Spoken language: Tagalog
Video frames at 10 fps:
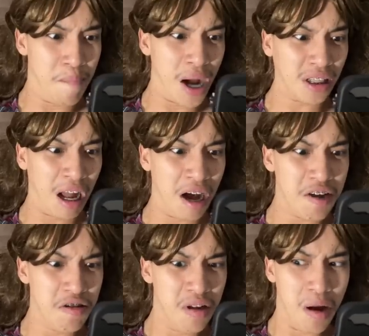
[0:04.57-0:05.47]
bata
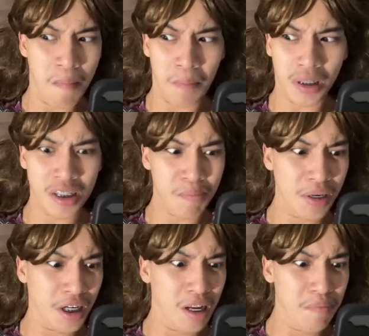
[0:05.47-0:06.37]
ngayon. Pati sa
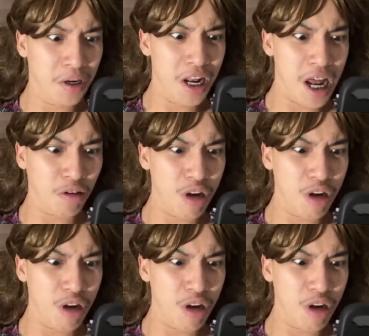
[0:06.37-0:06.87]
panaginip naglalato